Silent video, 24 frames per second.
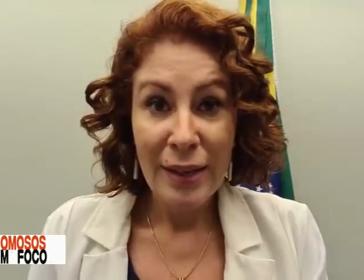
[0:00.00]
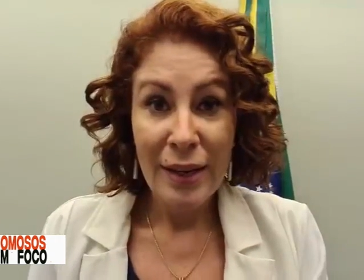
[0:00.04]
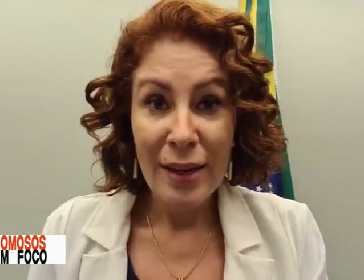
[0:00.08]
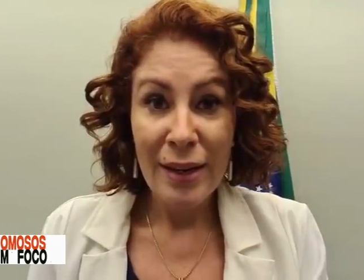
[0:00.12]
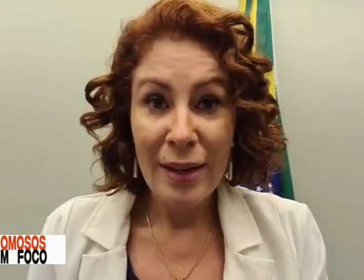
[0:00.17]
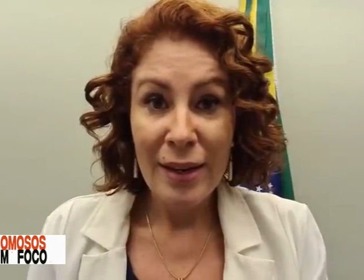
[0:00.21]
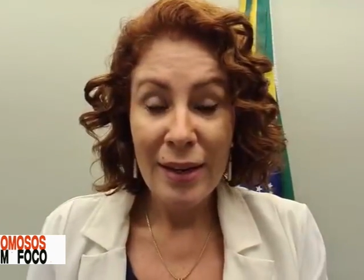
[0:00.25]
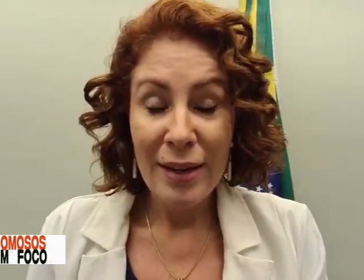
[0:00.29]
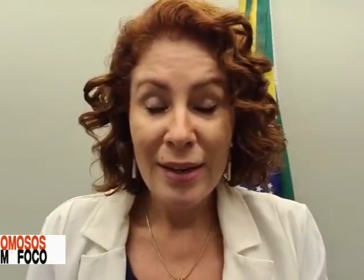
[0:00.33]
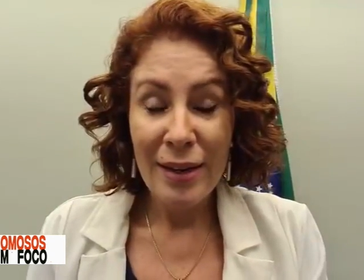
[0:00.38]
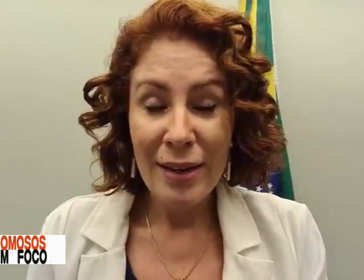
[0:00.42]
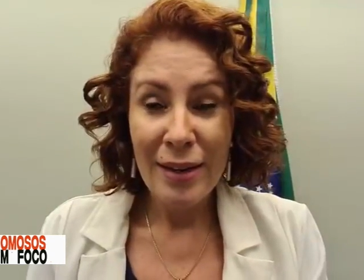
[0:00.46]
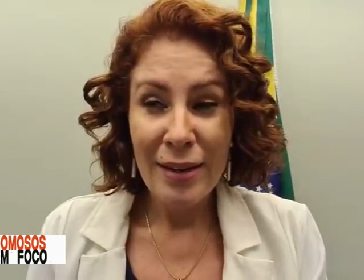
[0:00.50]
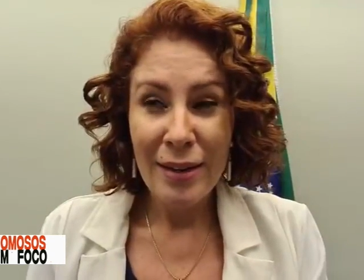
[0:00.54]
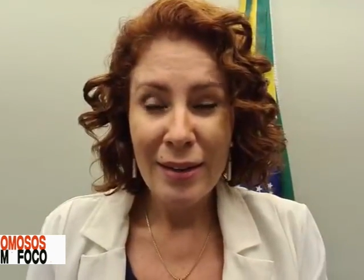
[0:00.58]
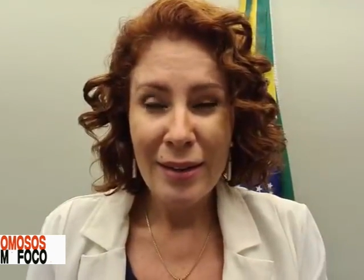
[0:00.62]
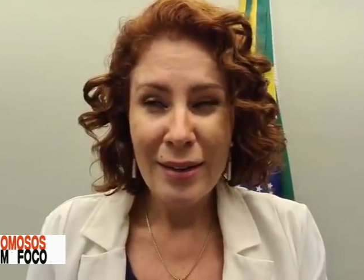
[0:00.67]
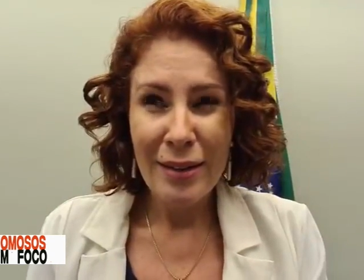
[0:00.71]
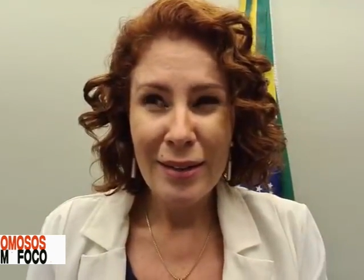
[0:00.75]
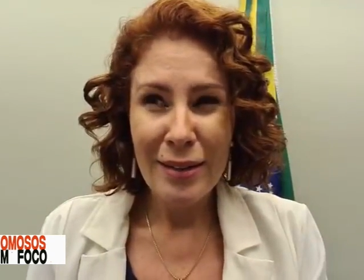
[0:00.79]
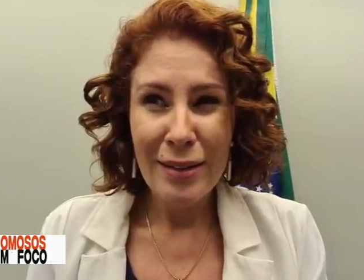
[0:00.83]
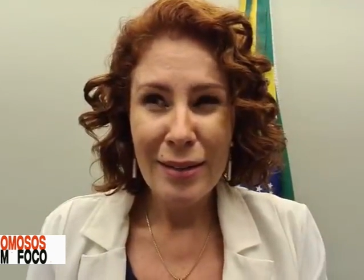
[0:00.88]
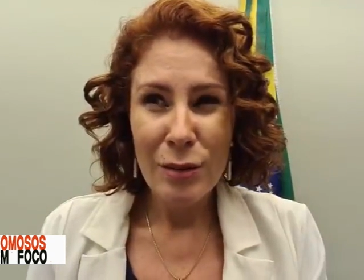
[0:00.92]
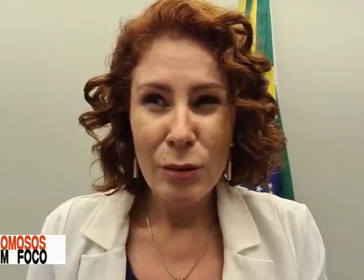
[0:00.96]
é,
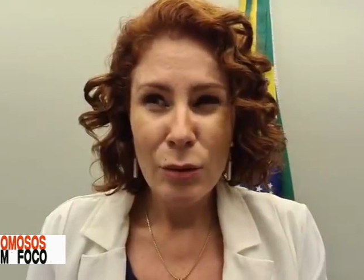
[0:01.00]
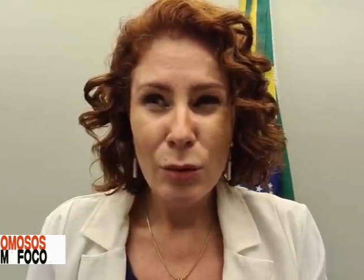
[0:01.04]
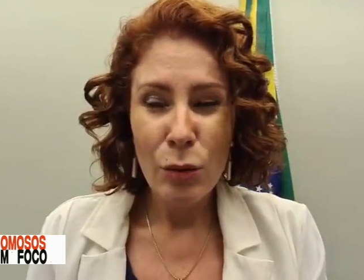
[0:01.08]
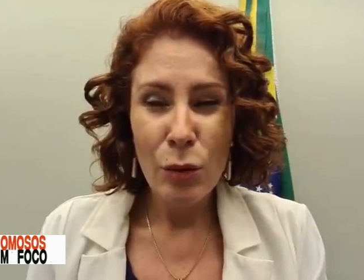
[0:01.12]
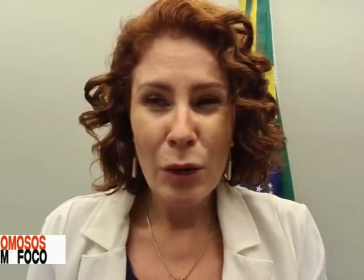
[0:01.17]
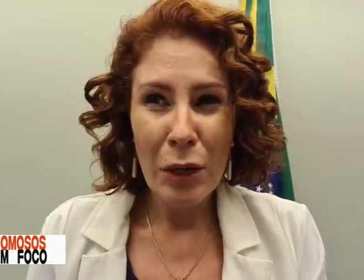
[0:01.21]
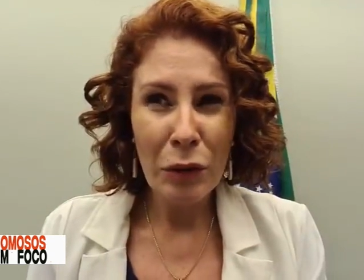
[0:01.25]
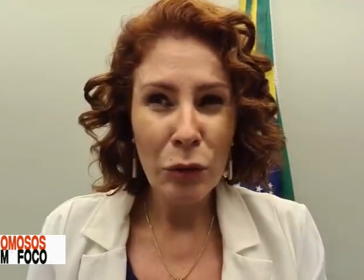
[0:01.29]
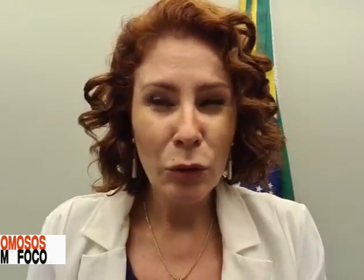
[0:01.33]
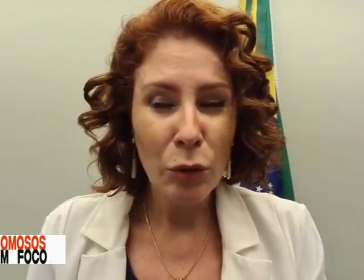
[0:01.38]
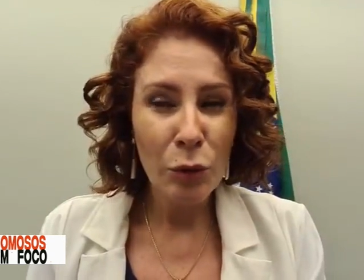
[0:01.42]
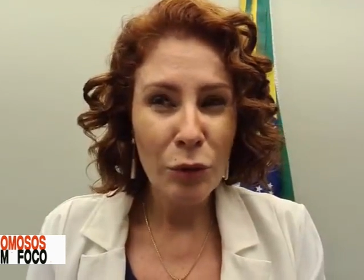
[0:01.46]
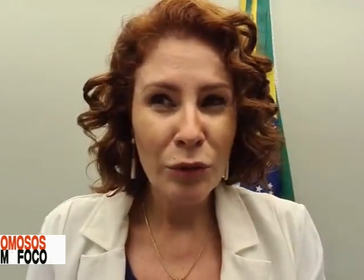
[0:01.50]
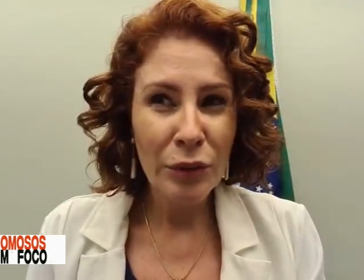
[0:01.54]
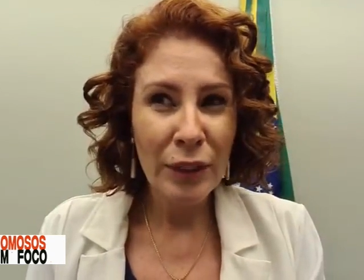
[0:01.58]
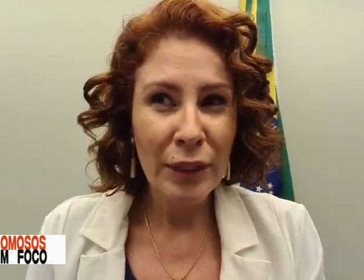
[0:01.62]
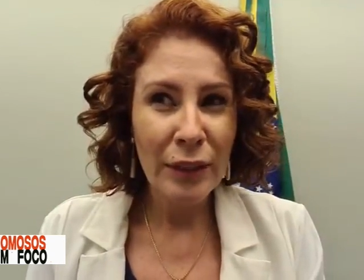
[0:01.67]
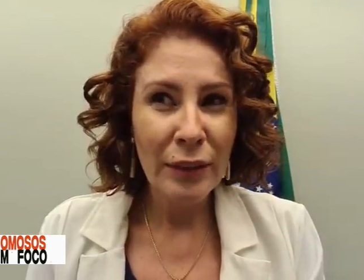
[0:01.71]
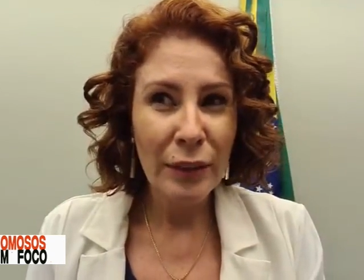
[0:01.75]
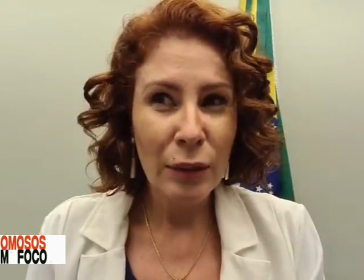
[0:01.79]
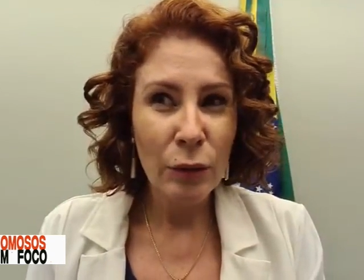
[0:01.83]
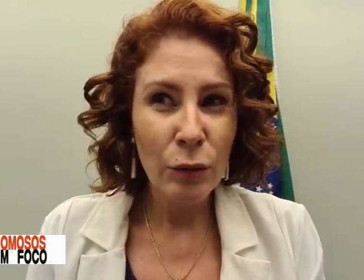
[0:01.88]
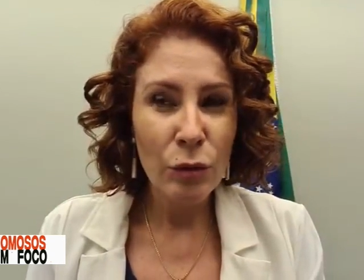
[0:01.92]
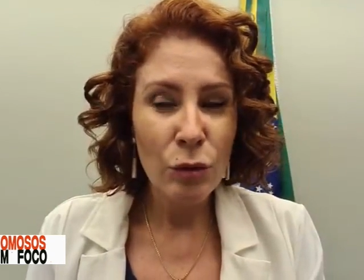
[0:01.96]
o Randolfo está
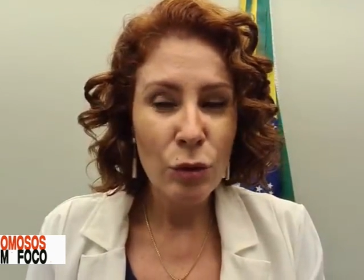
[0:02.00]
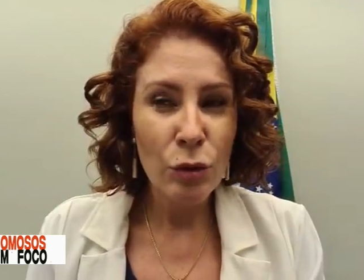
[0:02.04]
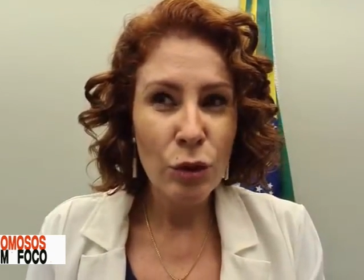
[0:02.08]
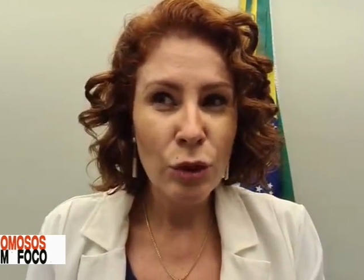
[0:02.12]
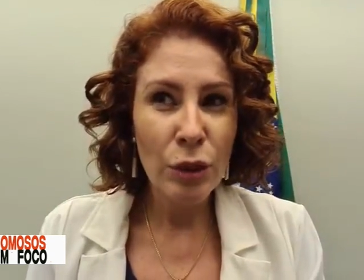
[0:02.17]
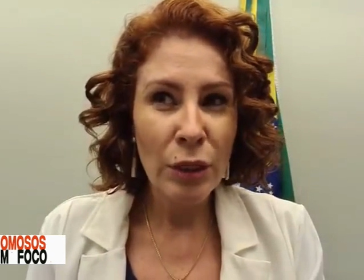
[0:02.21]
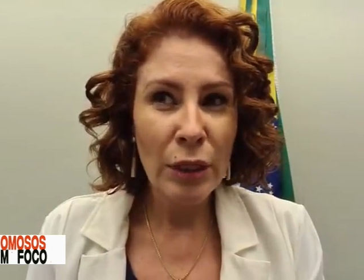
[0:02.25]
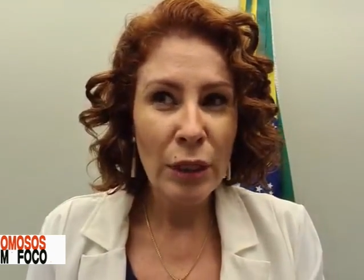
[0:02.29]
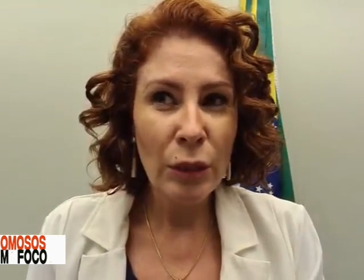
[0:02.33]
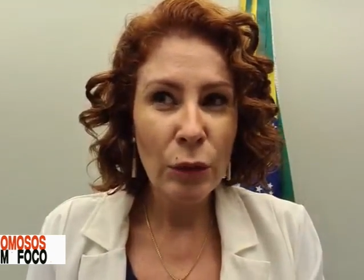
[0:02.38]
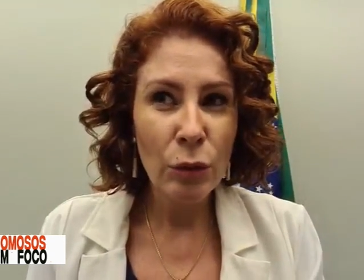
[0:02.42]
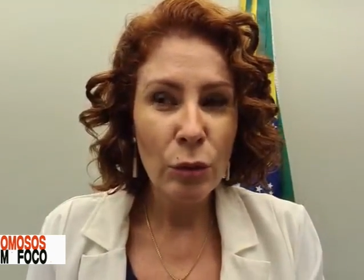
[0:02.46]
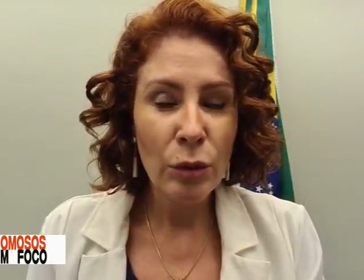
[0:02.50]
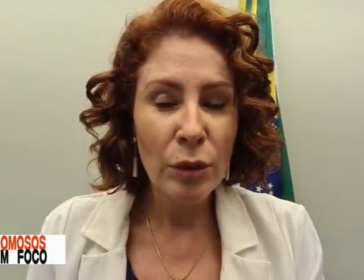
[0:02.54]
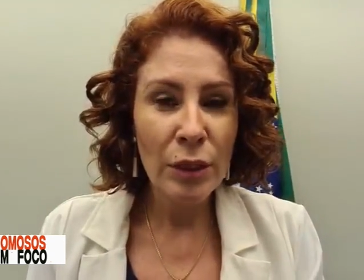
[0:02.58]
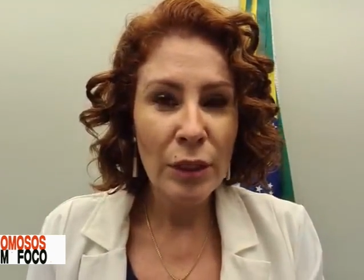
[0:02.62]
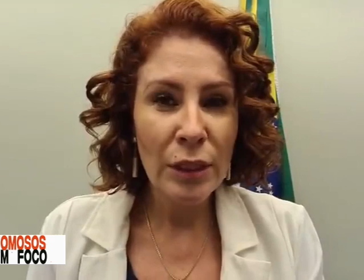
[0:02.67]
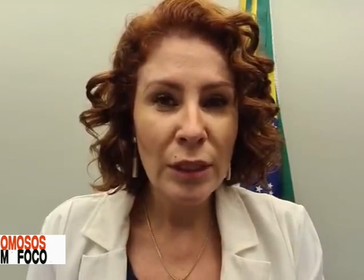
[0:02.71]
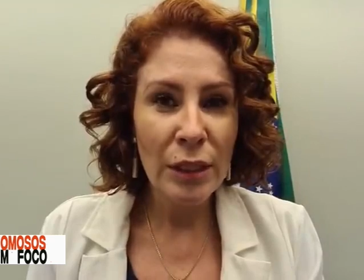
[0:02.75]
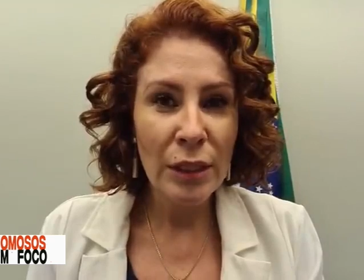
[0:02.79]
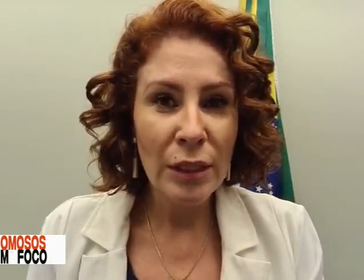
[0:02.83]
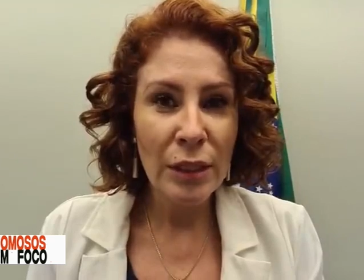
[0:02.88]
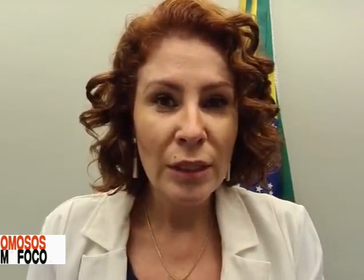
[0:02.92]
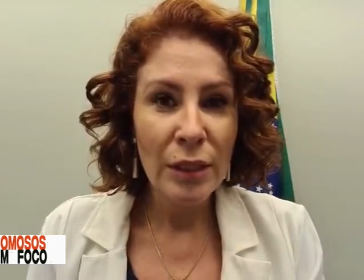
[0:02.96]
então sugerindo
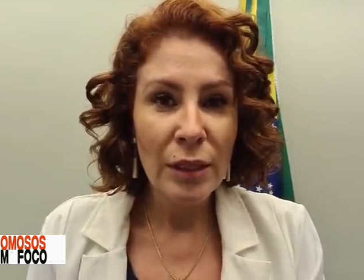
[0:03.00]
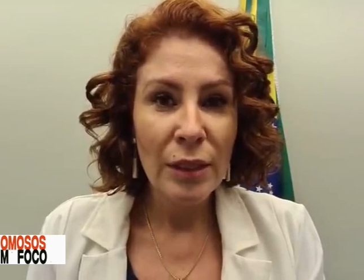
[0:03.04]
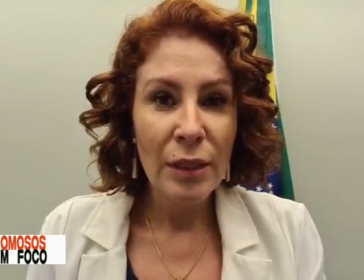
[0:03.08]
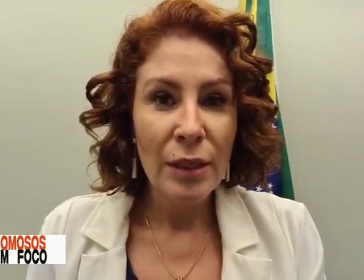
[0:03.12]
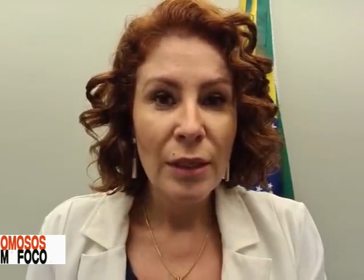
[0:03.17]
que,